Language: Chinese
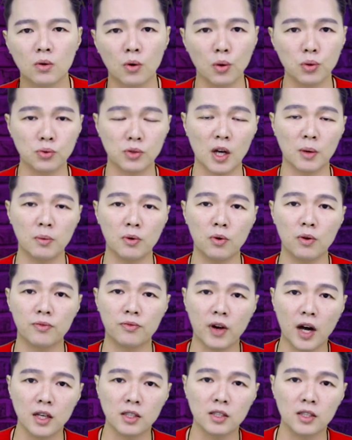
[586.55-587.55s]
或许他们会
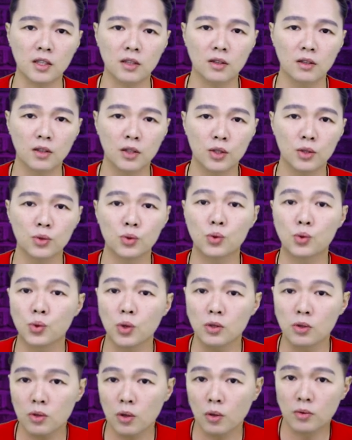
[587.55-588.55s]
发现，
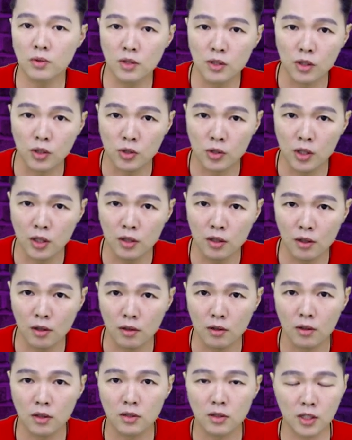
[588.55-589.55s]
尊重自己的身
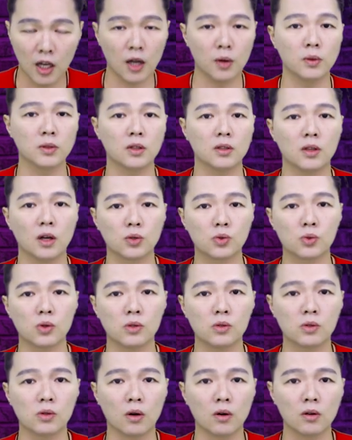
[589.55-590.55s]
体才会得到
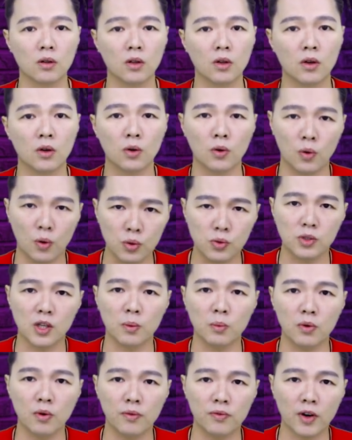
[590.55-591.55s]
尊重；或许
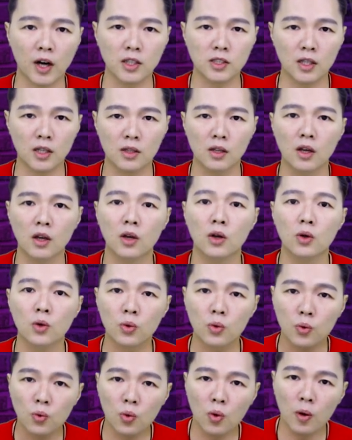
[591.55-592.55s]
他们会发现，
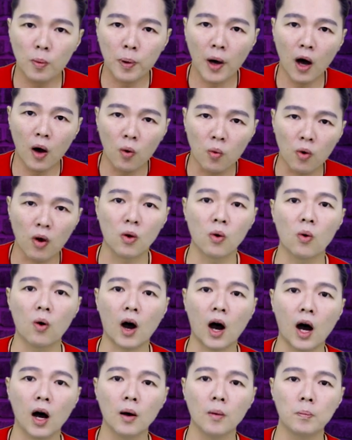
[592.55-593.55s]
约炮文
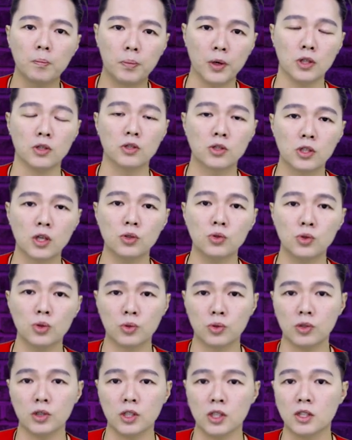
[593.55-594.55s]
化本身
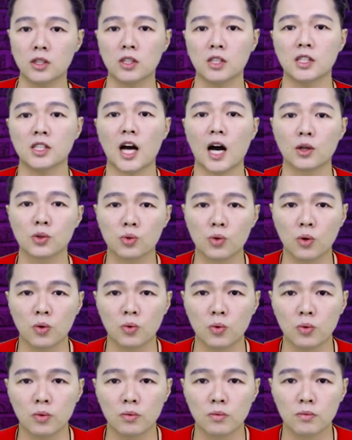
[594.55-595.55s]
就是一个极大错
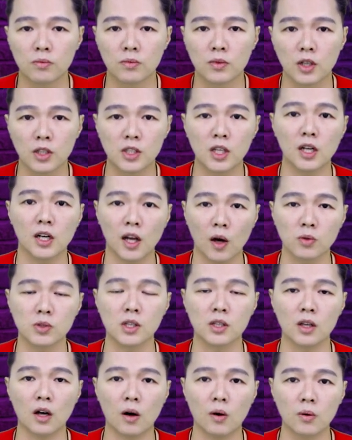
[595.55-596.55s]
误，而且了
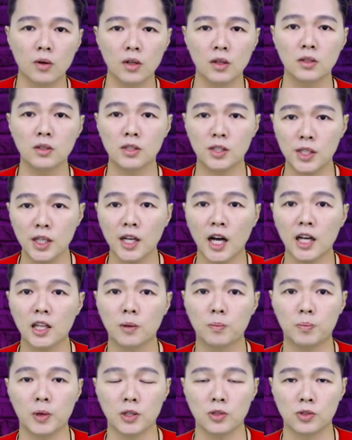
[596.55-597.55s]
解到性爱
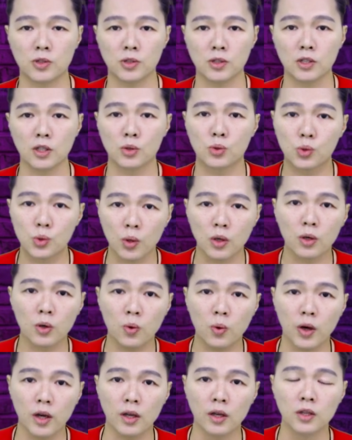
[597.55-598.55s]
的本质的尊
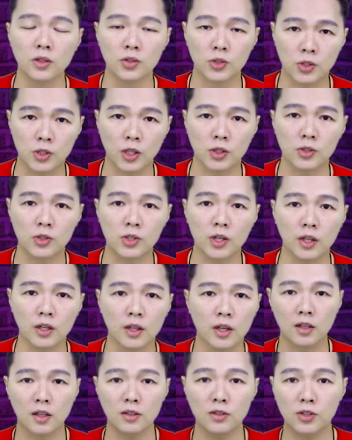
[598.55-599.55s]
贵、神圣
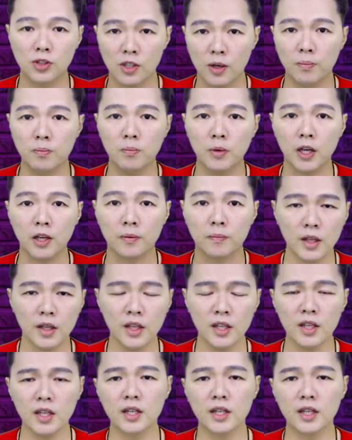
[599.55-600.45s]
跟生命，一